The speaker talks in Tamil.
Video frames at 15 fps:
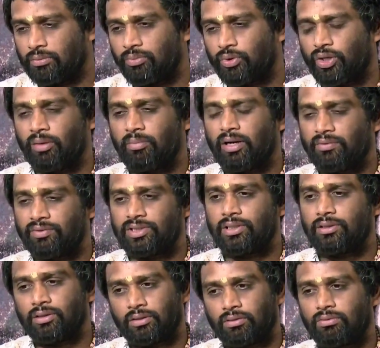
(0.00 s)
முக்கியமான
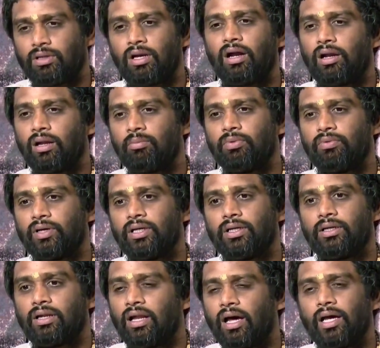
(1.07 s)
விஷயம் இருக்கும்னு நான் நம்புவேன்
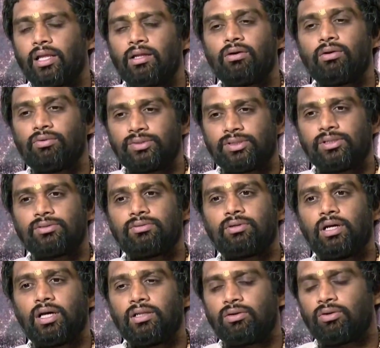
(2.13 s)
நான் ஏதாவது ஒரு விஷயம்
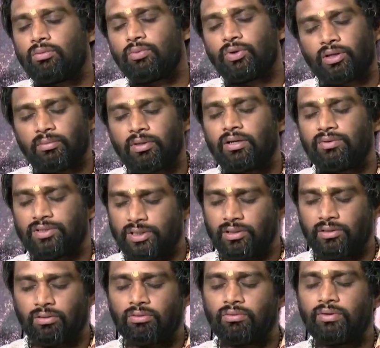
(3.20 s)
சொன்னால் அதில் ஒரு முக்கியமான விஷயம்
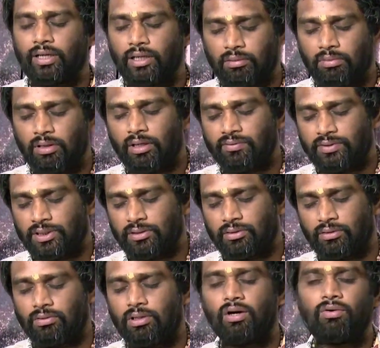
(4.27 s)
இருக்கும் வேல்யூபிளான விஷயம்
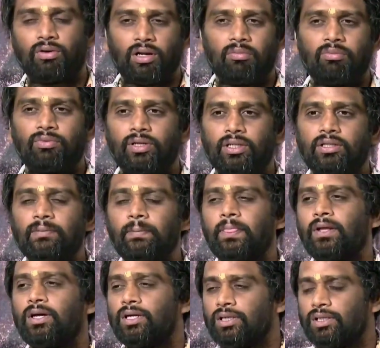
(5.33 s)
இருக்கும்னு அவர் நம்புவார்
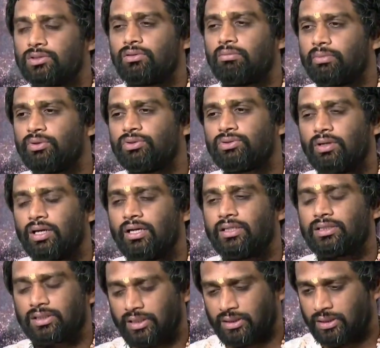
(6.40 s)
ஸோ மியூச்சுவல்
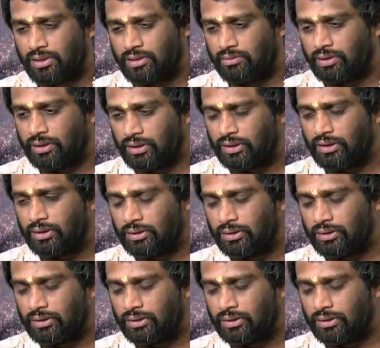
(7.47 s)
டிஸ்கஷன்ஸ் வந்து